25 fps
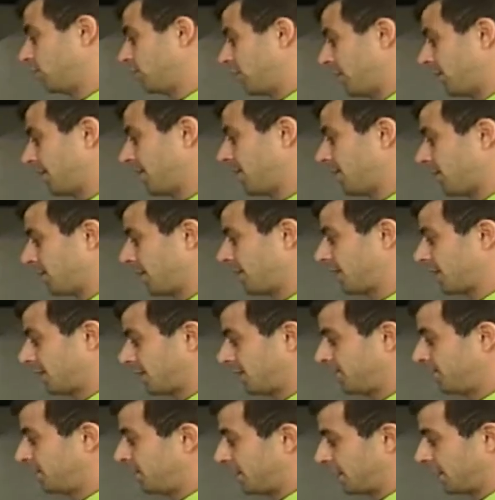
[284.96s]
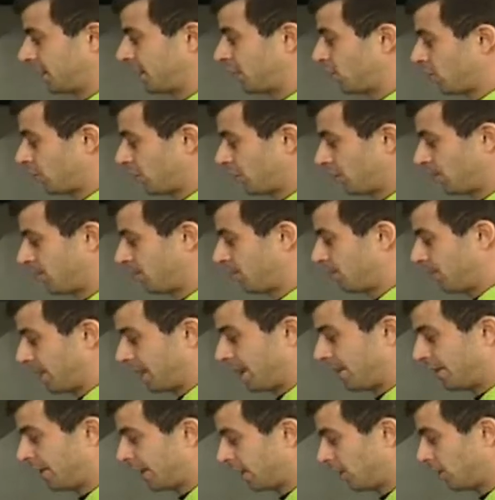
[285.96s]
una vez ya empieza simplemente a coger un
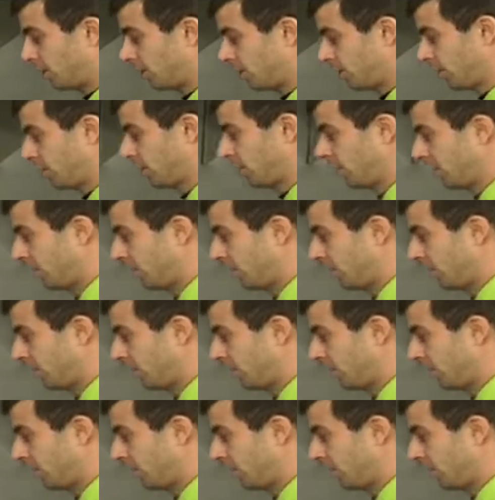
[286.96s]
pelín de color,